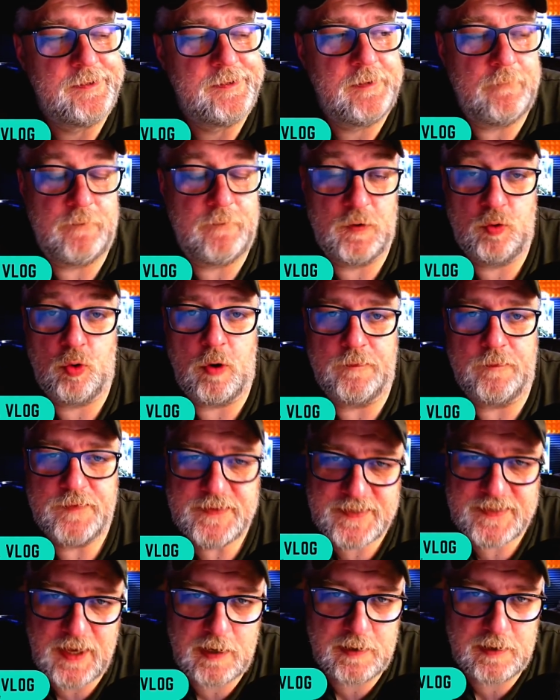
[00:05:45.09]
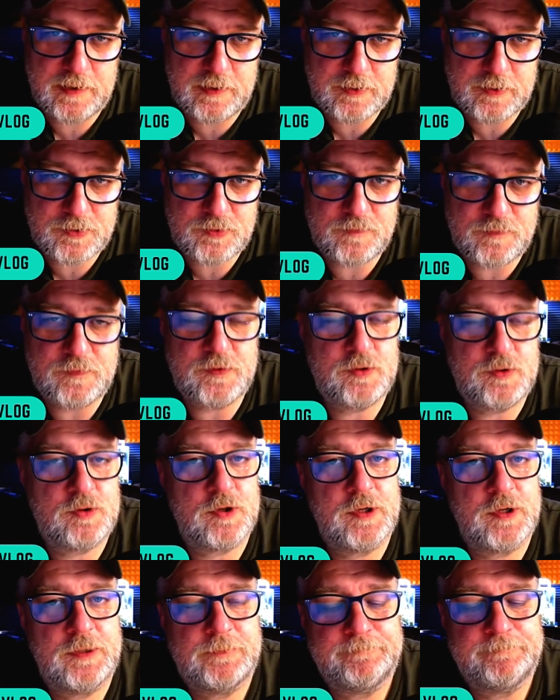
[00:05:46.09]
według oficjalnych
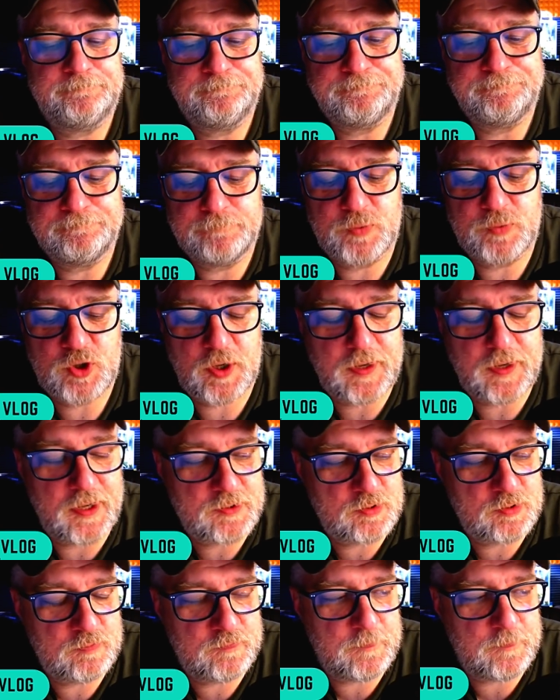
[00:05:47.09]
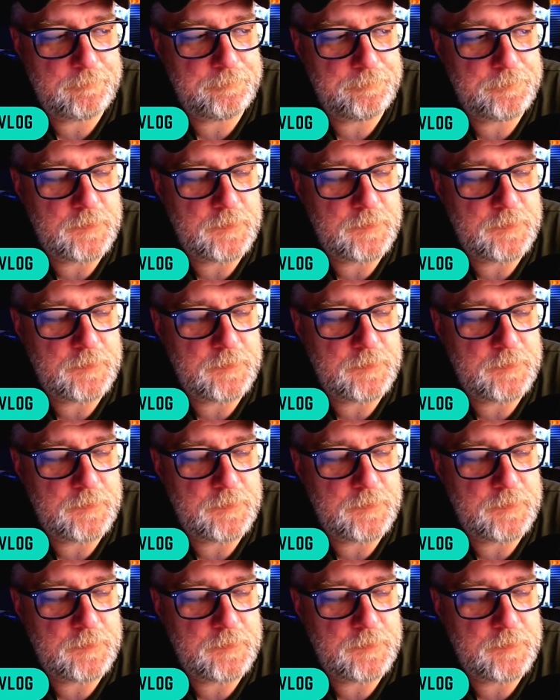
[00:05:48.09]
oczywiście mm, przekazów